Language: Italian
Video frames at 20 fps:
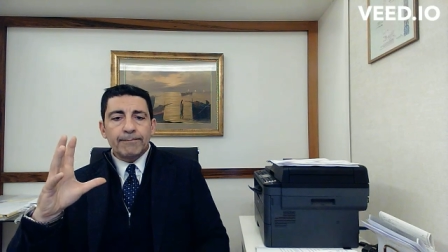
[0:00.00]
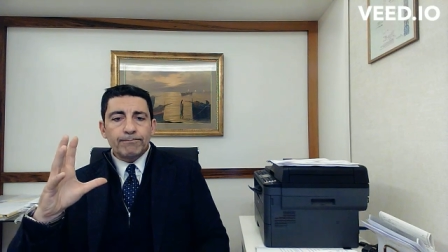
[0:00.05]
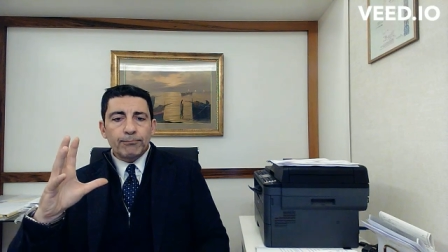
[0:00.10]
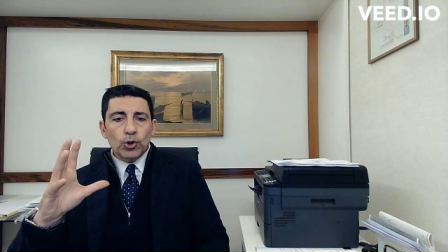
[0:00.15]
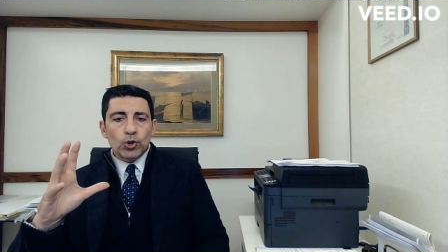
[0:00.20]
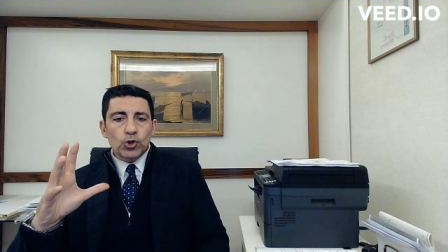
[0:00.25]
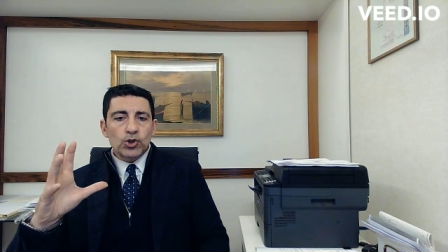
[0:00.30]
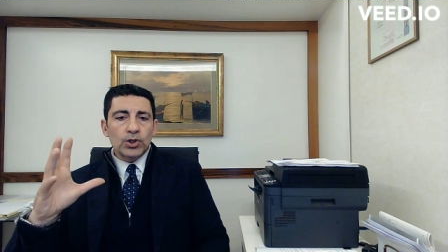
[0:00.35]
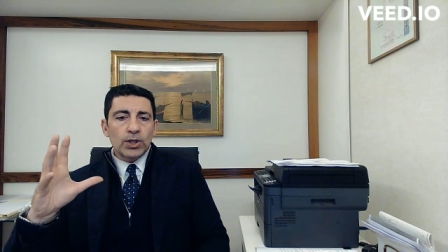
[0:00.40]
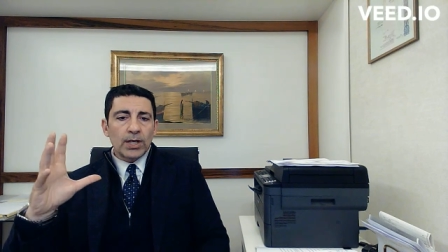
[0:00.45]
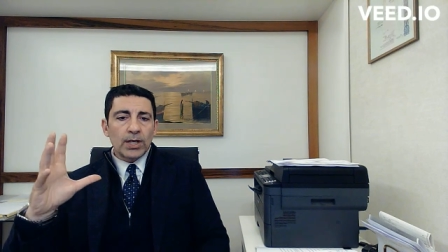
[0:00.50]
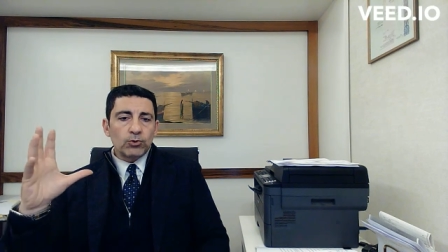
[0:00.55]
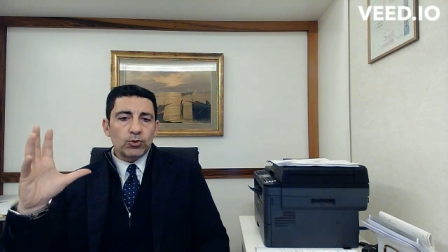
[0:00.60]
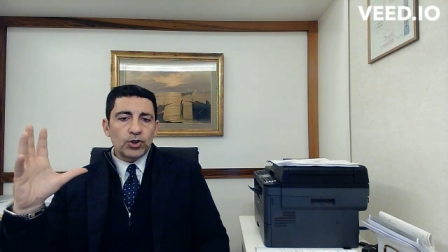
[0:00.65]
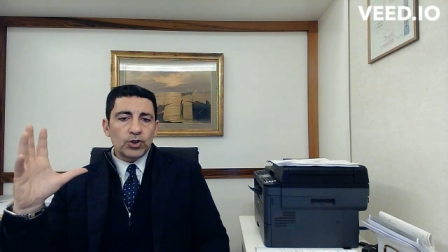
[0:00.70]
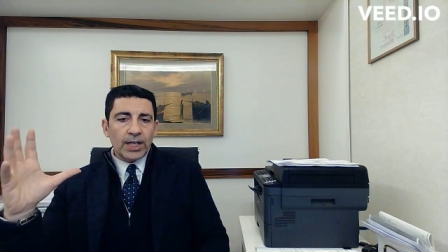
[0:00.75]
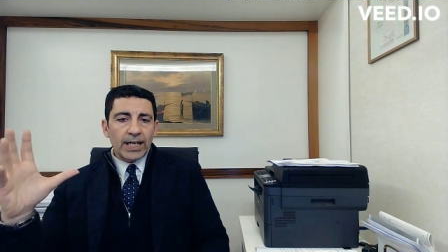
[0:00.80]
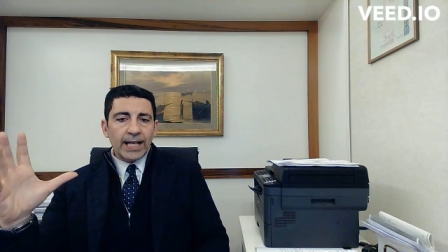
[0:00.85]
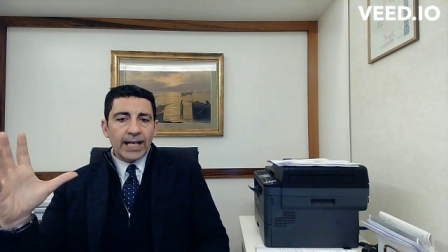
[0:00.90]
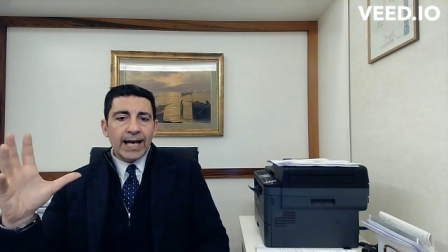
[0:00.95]
che
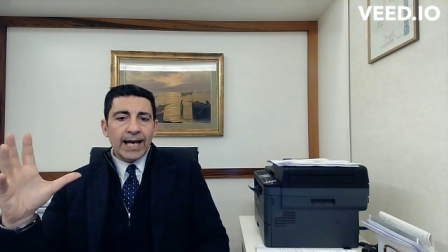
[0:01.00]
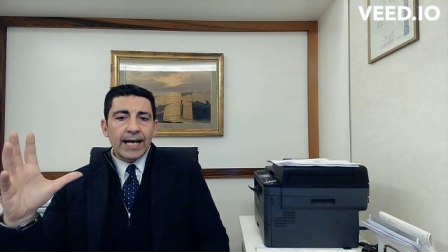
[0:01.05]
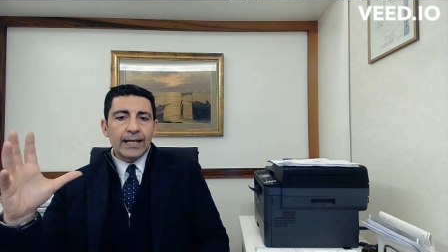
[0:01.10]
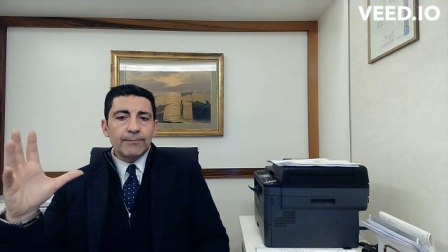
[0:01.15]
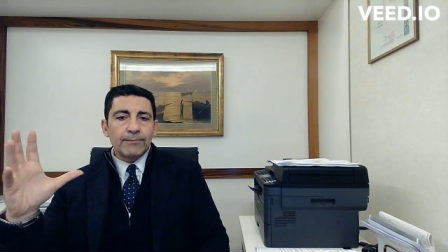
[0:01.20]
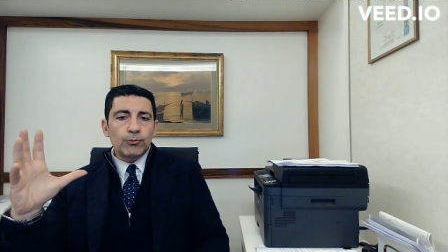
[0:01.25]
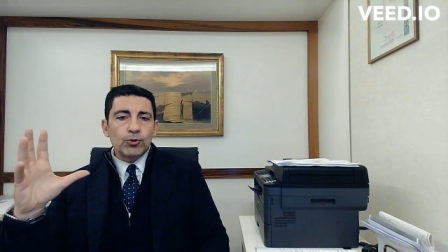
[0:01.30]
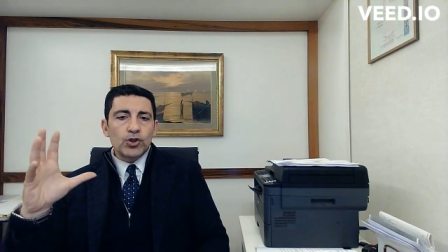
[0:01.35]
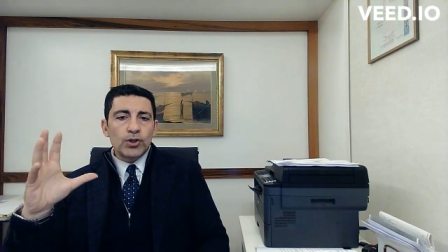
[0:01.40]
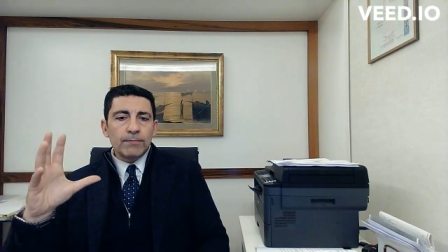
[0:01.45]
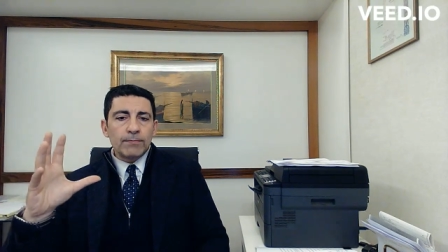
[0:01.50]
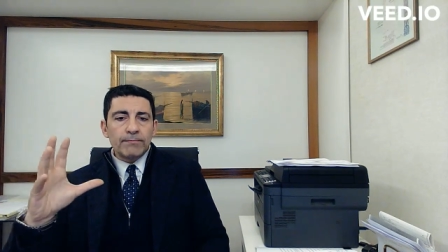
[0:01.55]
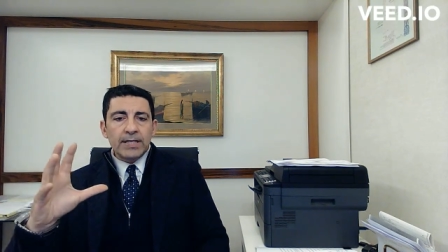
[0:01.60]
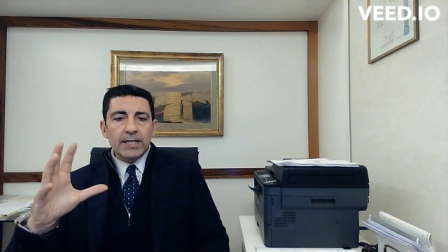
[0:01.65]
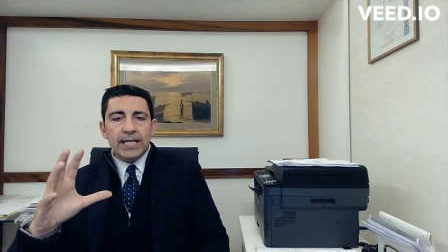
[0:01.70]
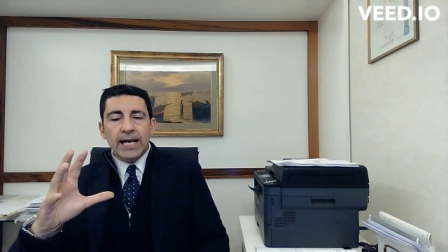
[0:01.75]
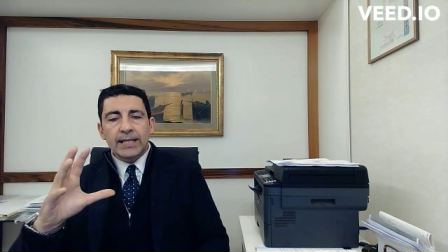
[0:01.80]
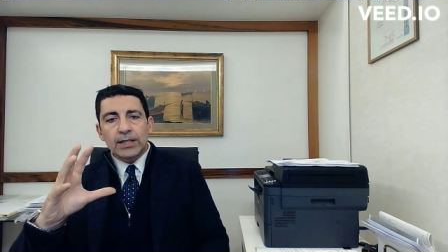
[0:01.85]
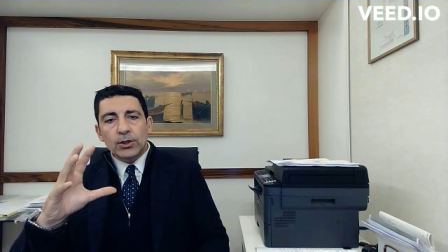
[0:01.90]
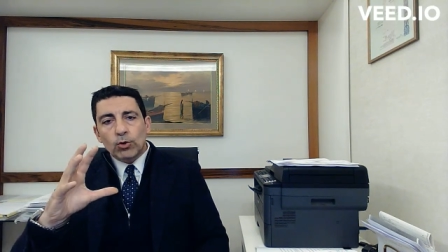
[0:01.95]
possano generare
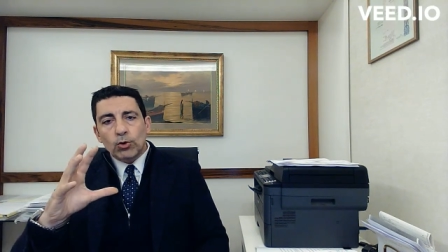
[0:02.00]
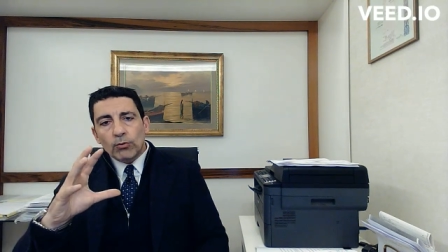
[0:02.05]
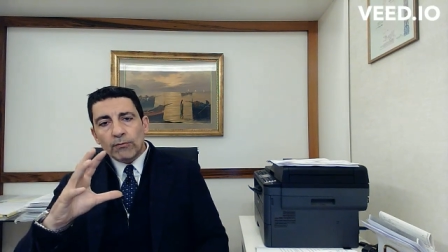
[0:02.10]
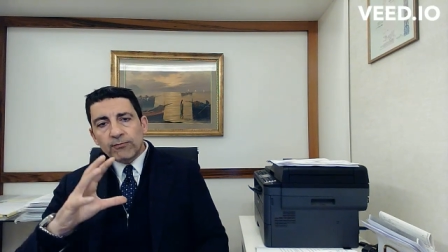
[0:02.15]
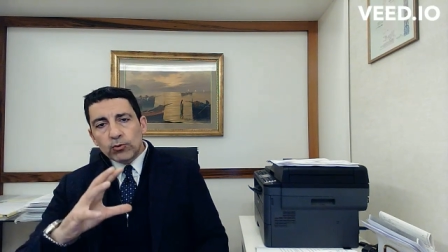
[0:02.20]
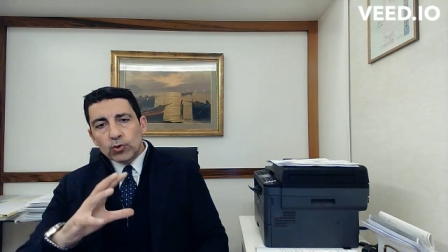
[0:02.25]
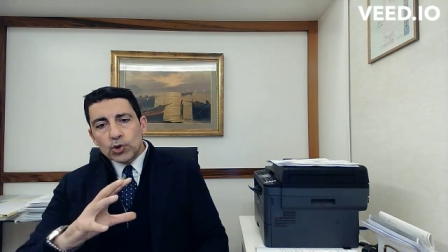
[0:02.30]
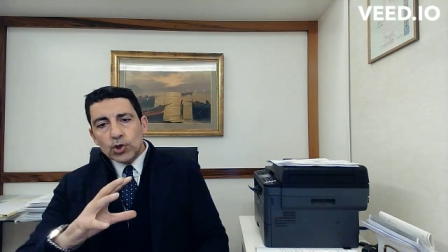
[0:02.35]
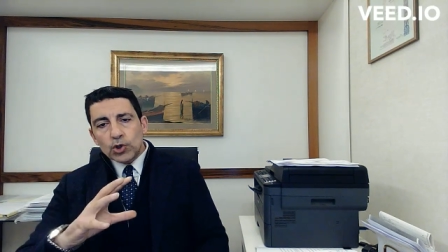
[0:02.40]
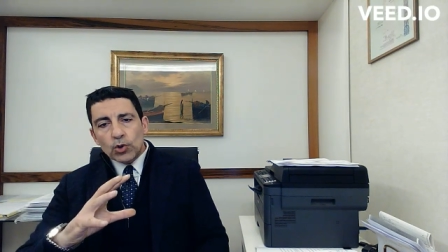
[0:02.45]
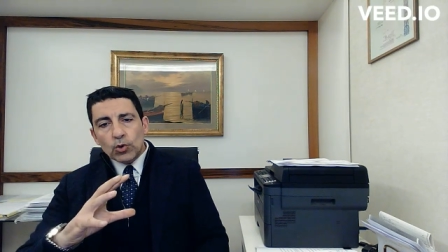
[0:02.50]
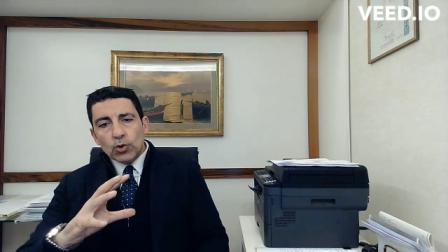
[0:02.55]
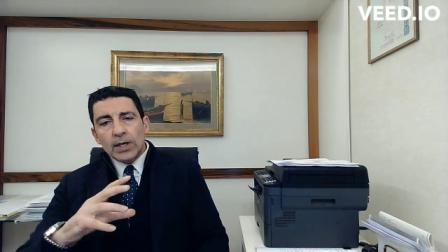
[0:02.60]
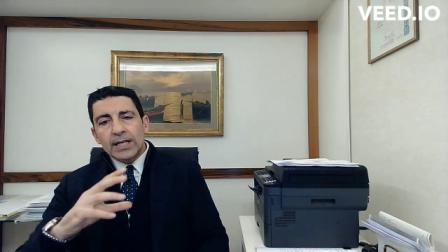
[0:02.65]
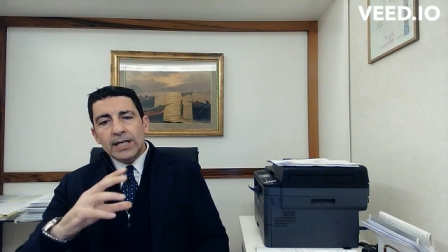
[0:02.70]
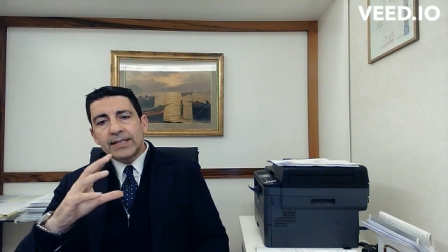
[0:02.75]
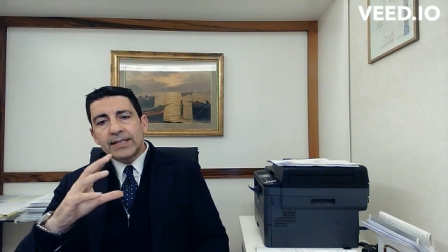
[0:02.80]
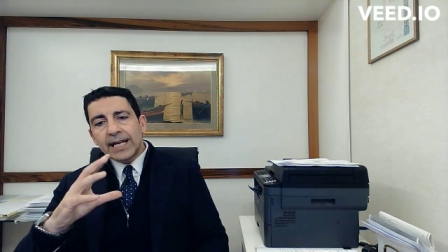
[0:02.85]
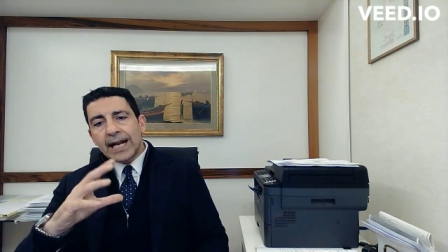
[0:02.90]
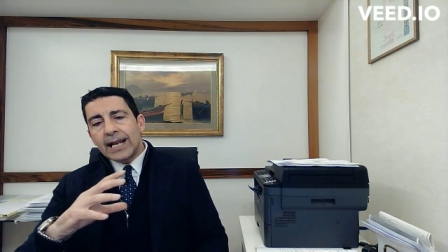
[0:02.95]
possibilità di
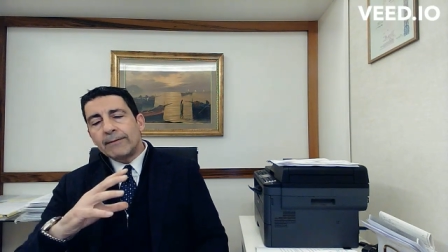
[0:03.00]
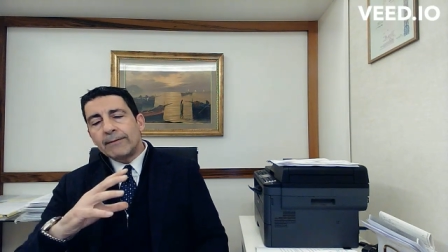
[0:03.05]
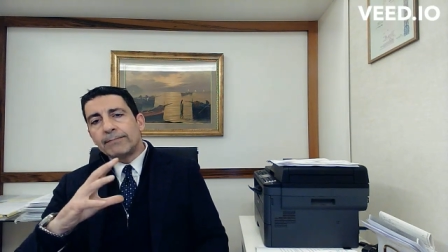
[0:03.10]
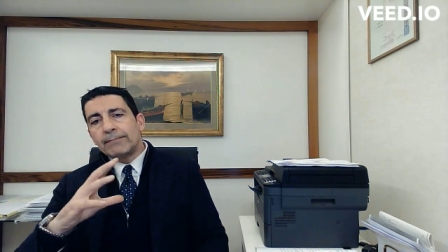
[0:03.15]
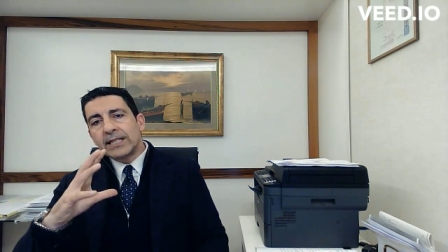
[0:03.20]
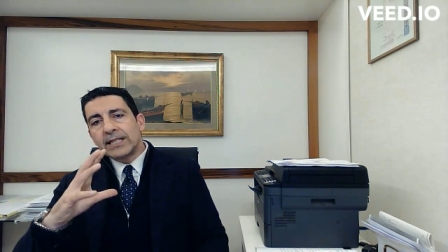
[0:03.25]
confusione tra il